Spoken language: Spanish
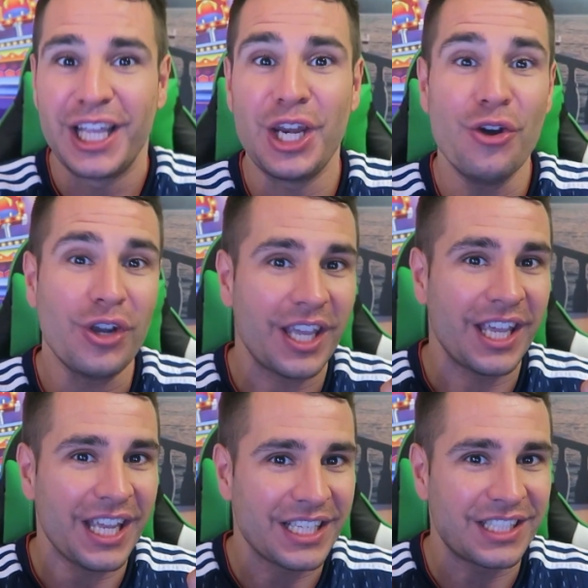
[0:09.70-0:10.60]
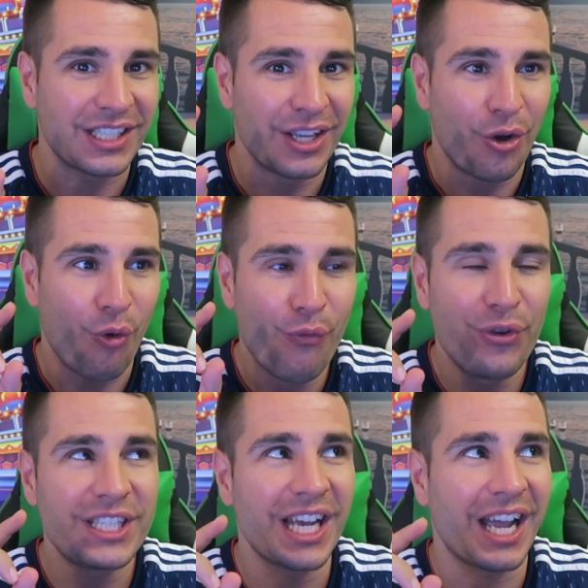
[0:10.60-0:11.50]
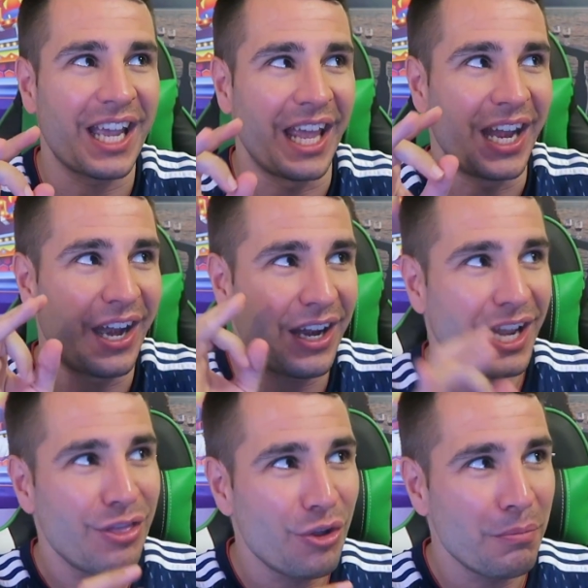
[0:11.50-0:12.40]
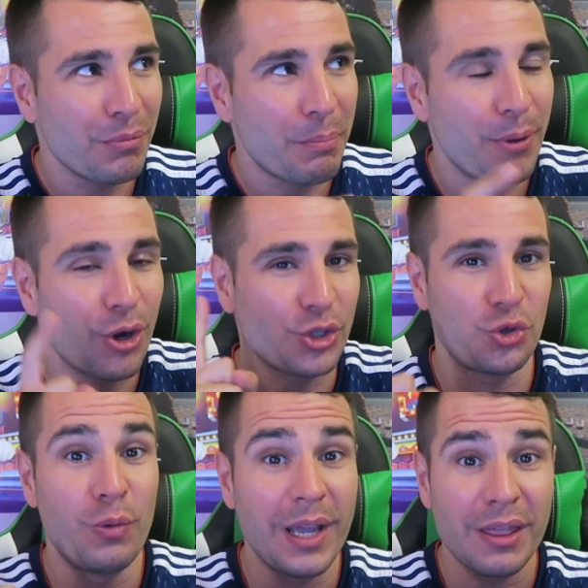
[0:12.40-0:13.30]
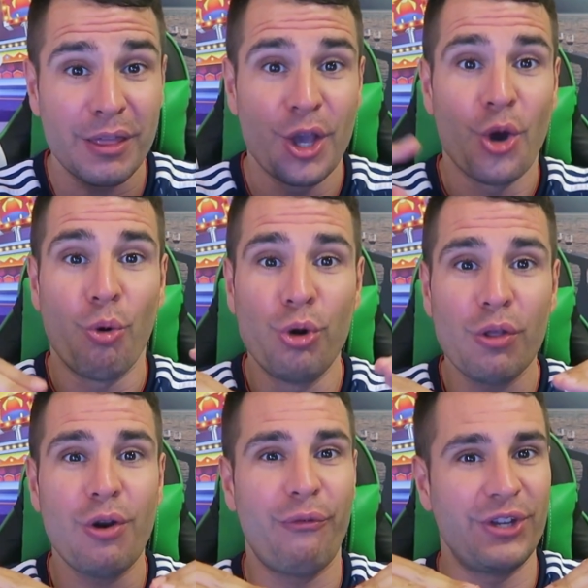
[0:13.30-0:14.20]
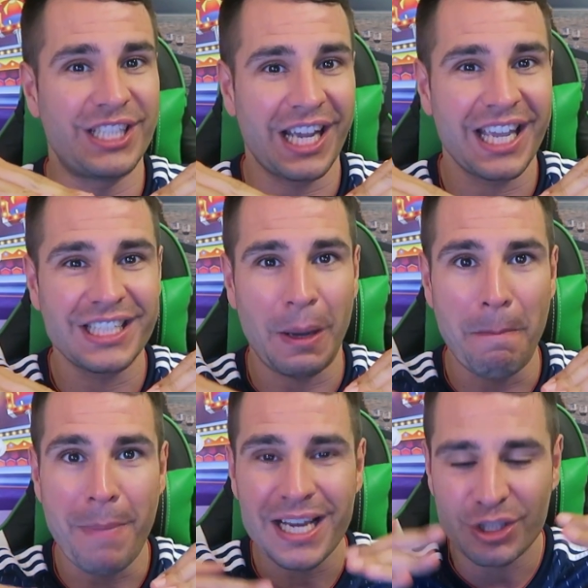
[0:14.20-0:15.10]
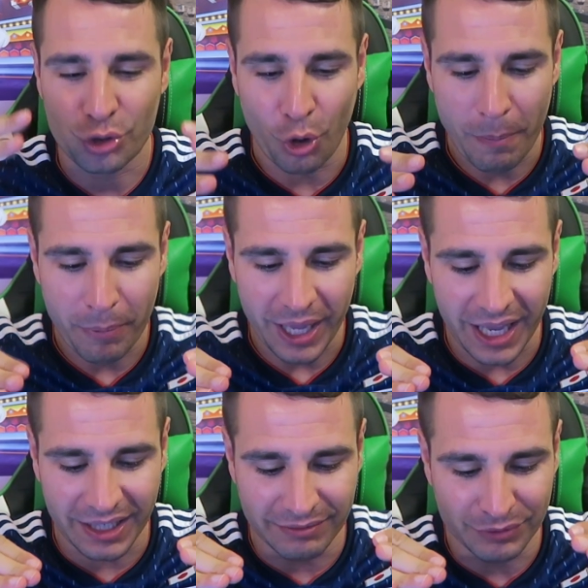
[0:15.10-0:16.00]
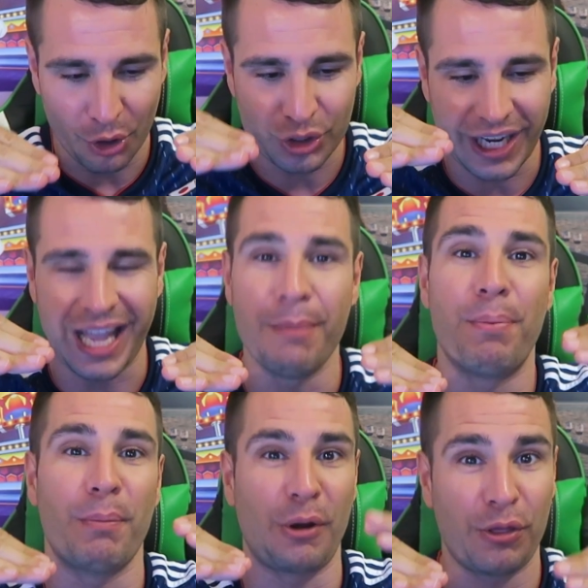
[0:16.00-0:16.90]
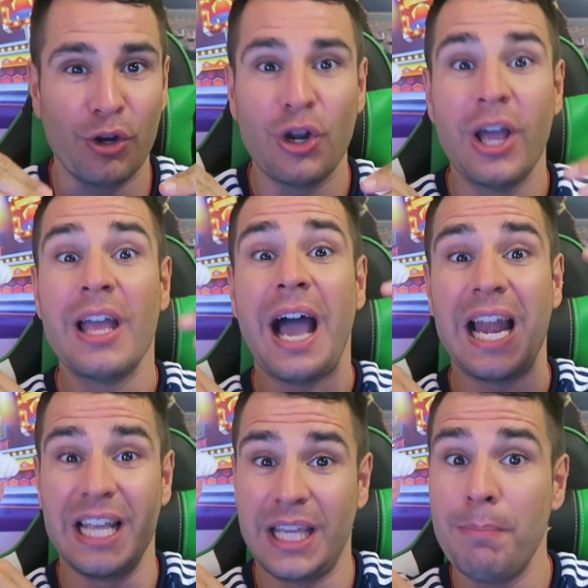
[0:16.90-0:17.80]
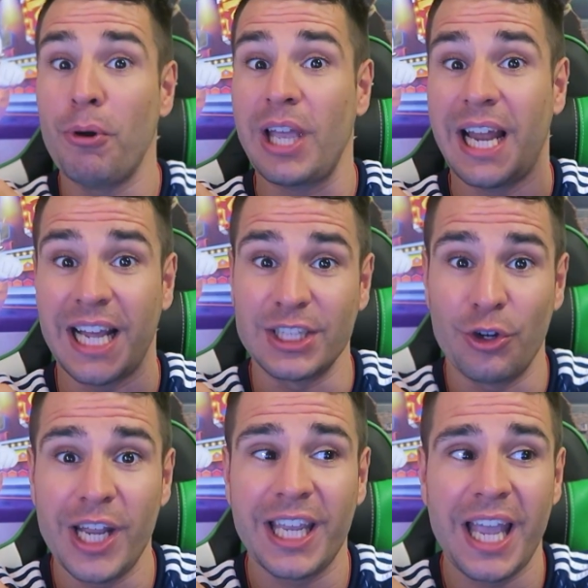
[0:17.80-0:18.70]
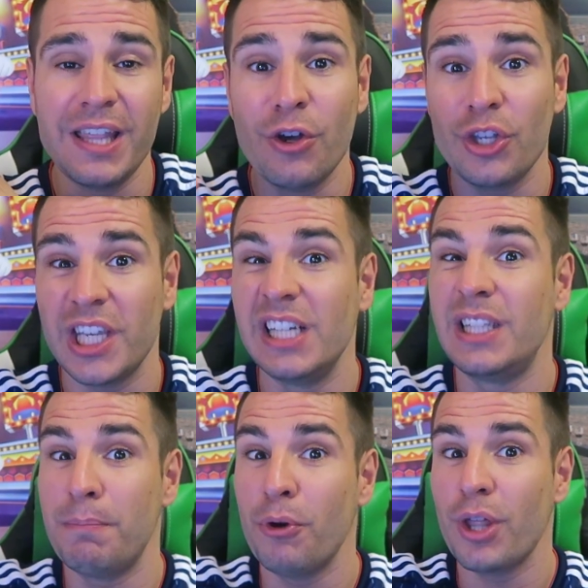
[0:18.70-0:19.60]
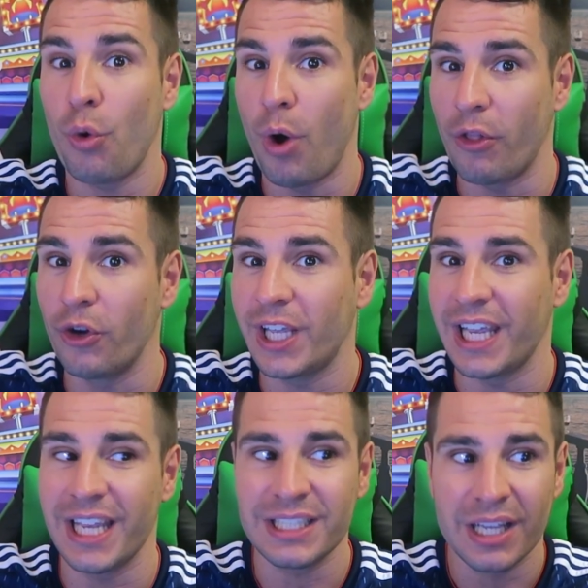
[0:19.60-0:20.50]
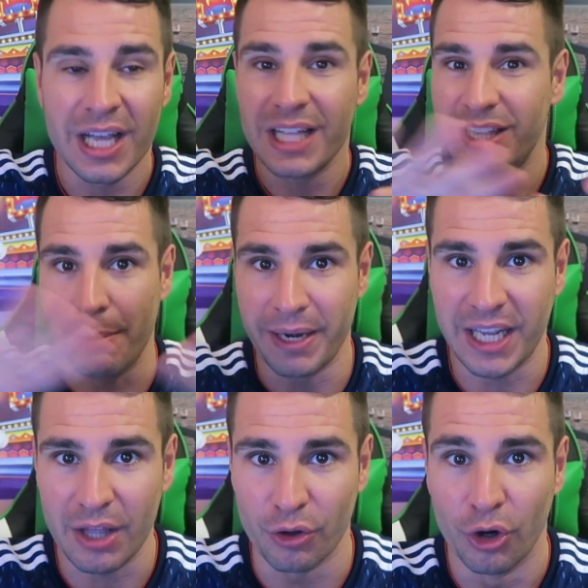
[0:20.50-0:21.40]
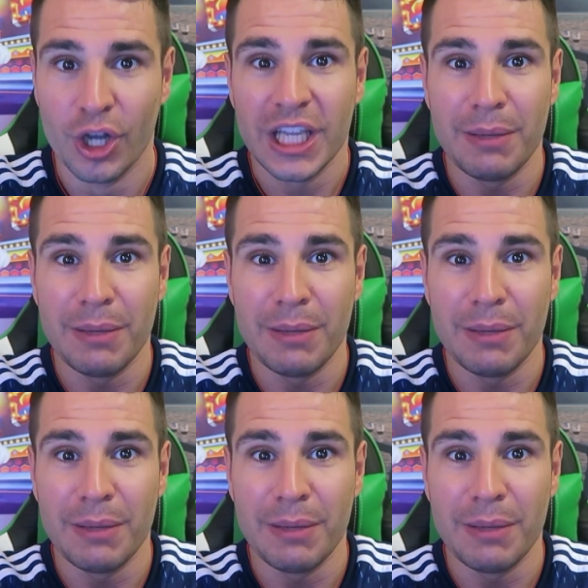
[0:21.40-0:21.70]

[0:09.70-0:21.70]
creo que es un fichaje random, pero a su vez uno de los fichajes más top en, o sea, en proporción al equipo y a la categoría que ha ido y el tipo de jugador que es del mercado.